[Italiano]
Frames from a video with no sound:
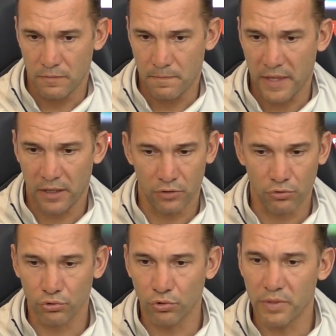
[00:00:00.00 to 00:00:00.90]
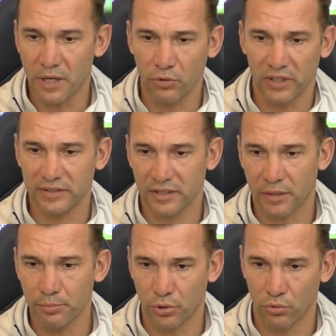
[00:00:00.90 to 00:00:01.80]
e noi dobbiamo
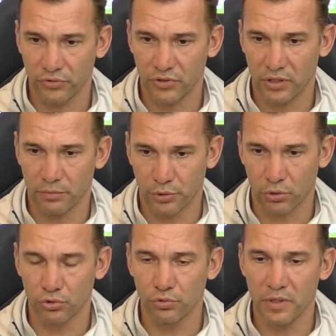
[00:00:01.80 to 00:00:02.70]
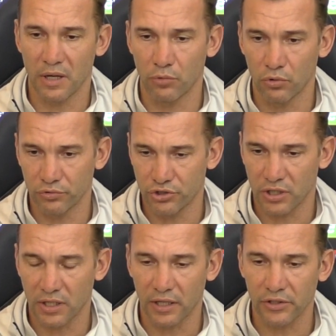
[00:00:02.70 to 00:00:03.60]
essere pronti, però dobbiamo
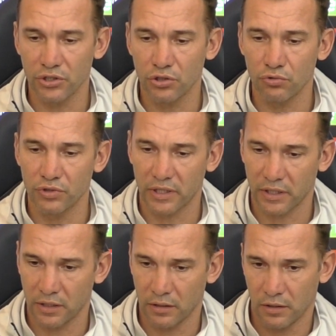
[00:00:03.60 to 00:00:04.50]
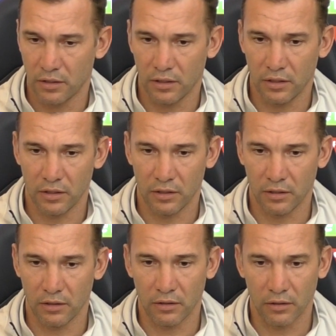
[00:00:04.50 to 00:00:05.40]
cercare di chiudere
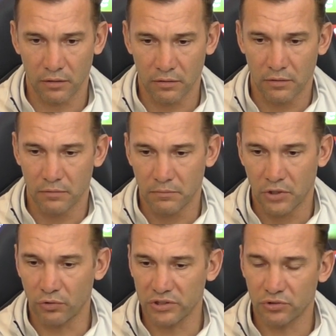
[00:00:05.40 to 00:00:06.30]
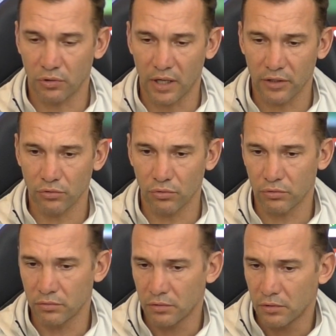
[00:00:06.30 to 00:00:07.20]
eh, questo
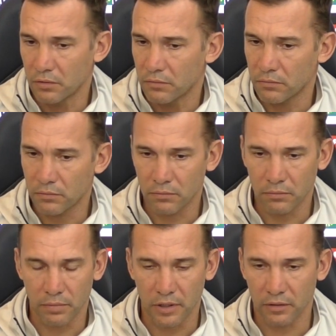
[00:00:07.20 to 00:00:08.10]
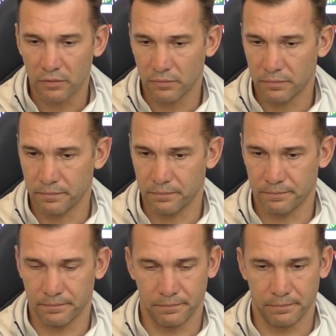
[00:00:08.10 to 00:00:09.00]
anno mh, mm, beh,
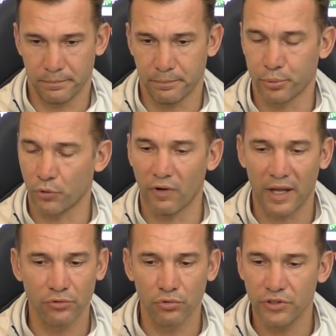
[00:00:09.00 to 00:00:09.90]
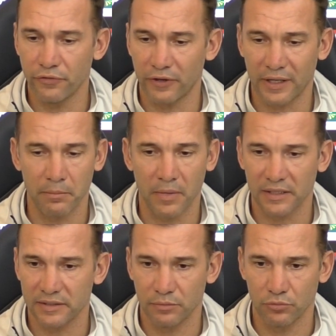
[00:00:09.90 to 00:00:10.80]
provando di fare il
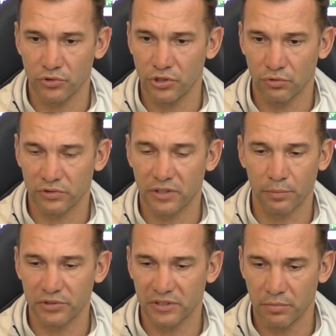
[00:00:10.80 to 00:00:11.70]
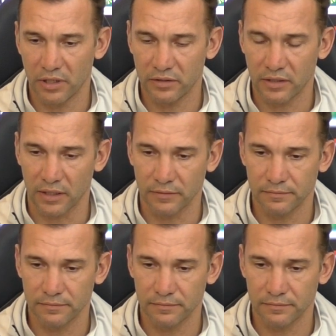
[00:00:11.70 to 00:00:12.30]
massimo di nostre possibilità.